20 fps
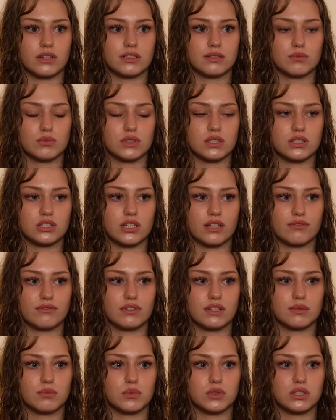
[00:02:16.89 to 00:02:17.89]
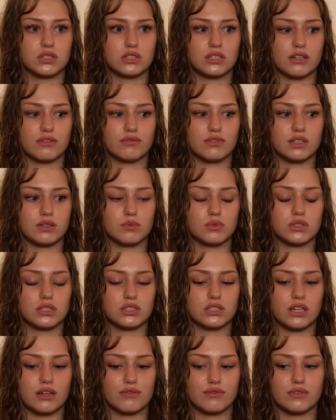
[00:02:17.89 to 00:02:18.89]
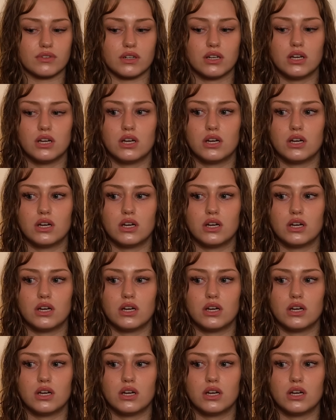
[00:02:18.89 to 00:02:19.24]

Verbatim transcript: ich muss es schaffen, ich muss es schaffen, ich muss es schaffen.